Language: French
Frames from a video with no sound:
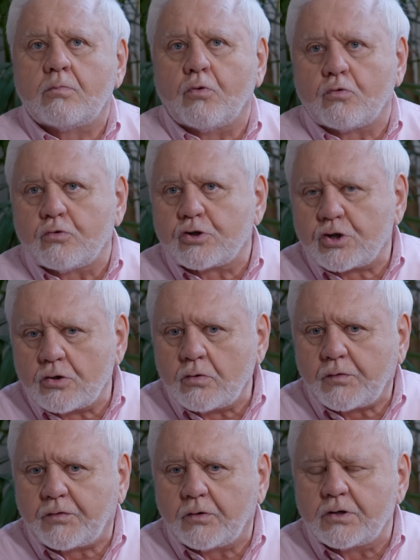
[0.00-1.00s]
beaucoup de
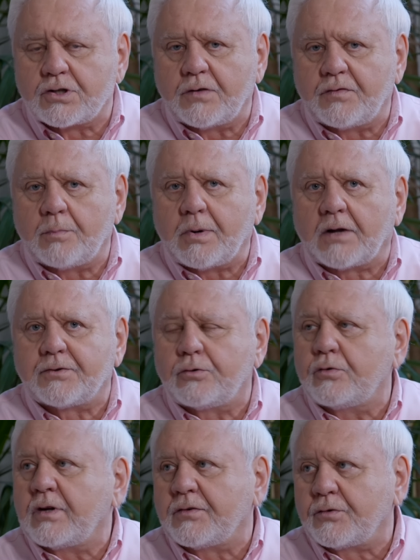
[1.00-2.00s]
chance. J'ai fait partie
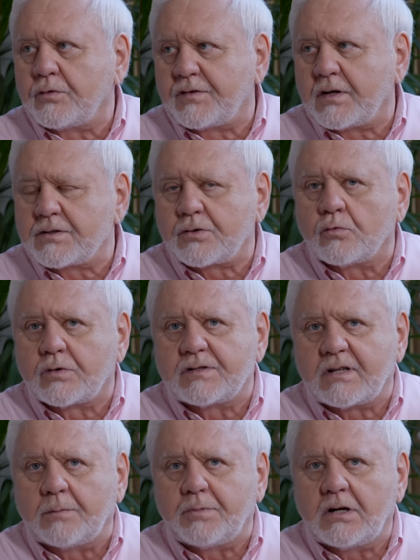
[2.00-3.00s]
d'une association
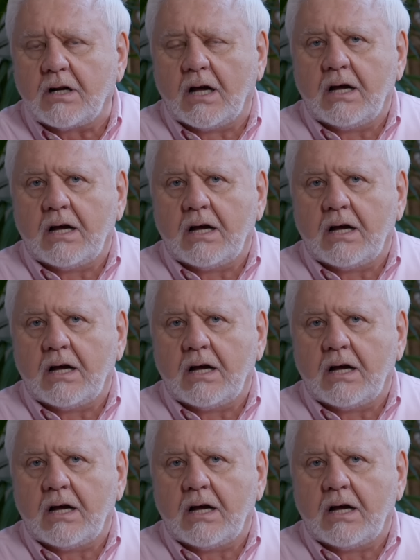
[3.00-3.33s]
qui s'appelle